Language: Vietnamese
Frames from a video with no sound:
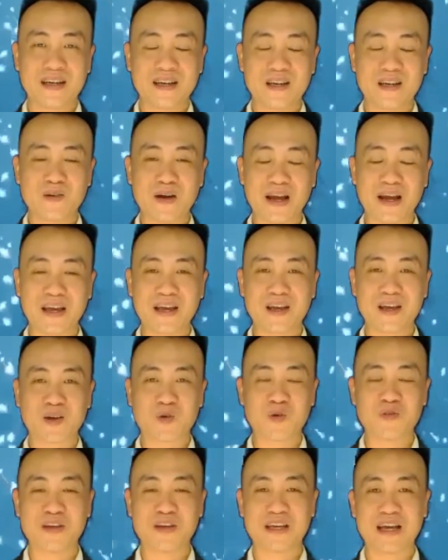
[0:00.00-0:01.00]
Nếu hay,
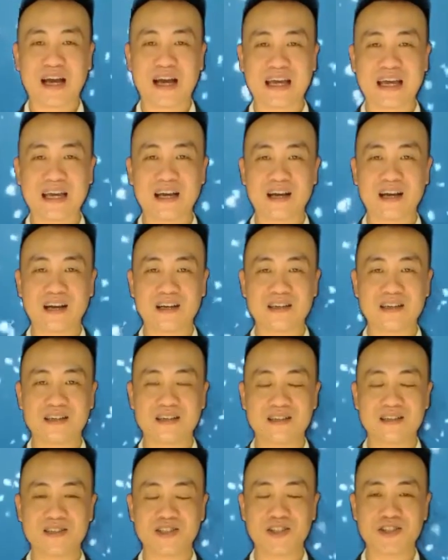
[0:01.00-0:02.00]
quý vị hãy
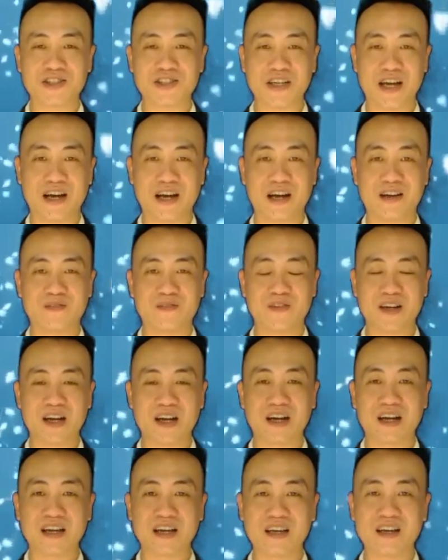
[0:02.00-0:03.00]
à, chia sẻ và
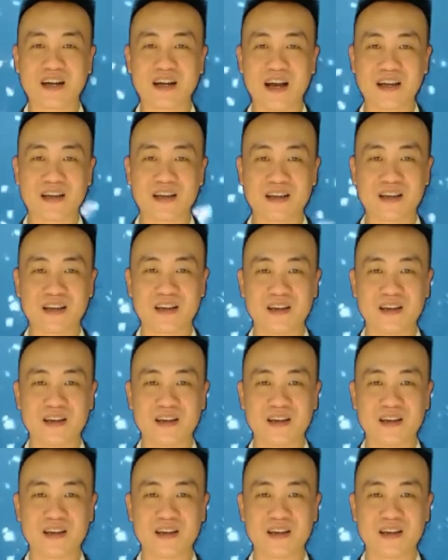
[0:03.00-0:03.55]
đăng ký kênh